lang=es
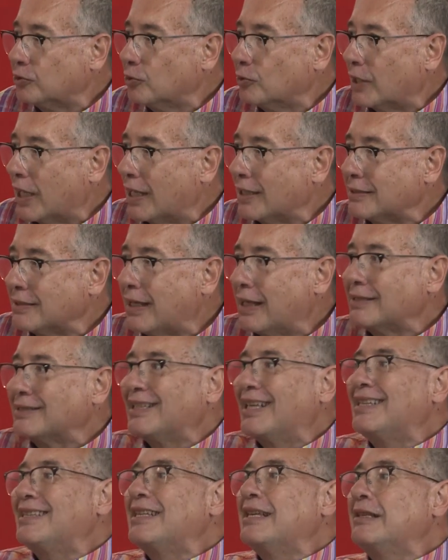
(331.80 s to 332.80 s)
tu casa, has
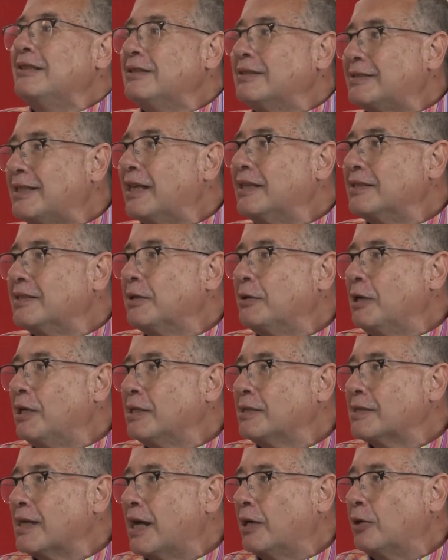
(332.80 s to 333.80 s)

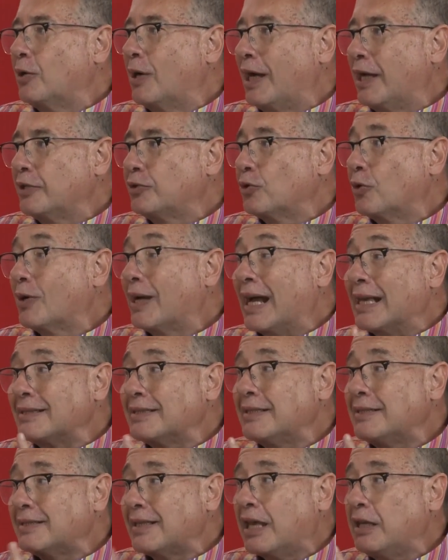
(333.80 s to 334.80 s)
sensibilizado a esos
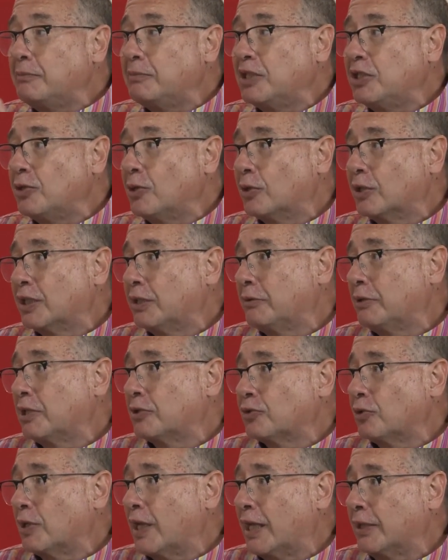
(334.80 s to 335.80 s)
casi 6 millones de
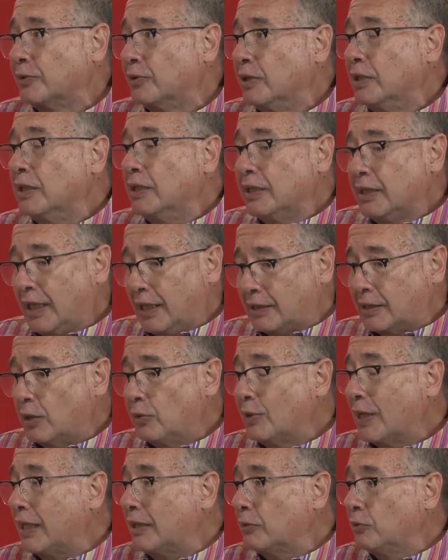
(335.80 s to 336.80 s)
venezolanos. Este es
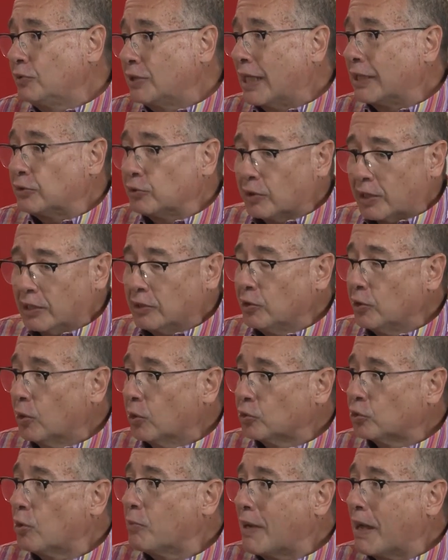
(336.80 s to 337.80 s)
un dato que
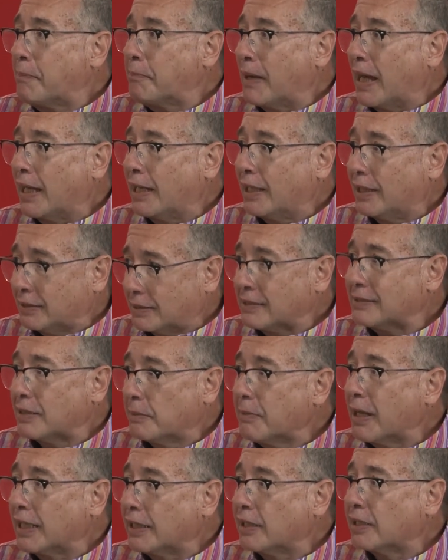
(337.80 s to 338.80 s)
dio Tomás Páez esta
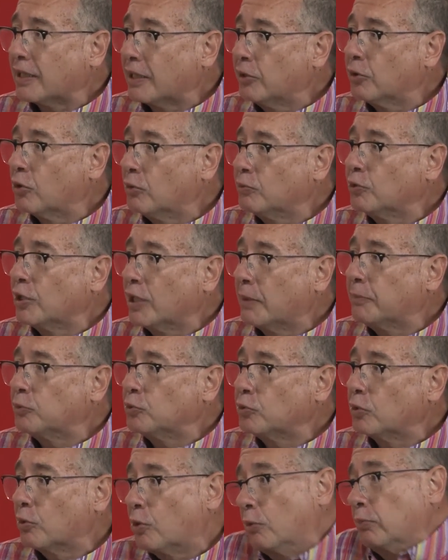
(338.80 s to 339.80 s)
semana en
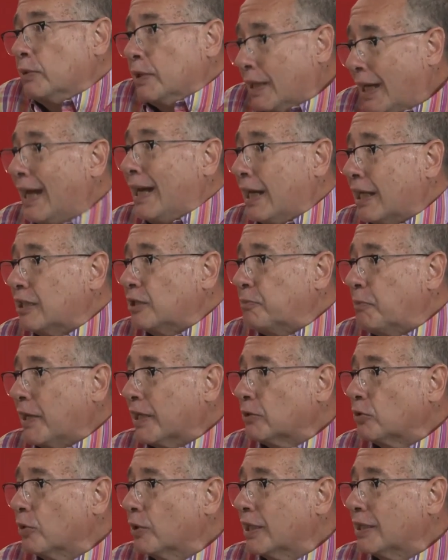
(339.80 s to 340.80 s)
radiocomunidad.com, el
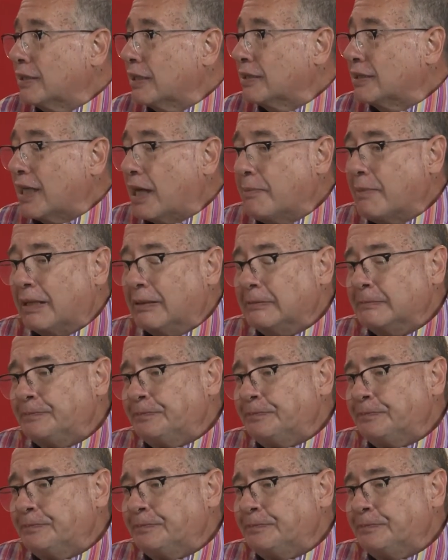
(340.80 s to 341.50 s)
experto en este tema,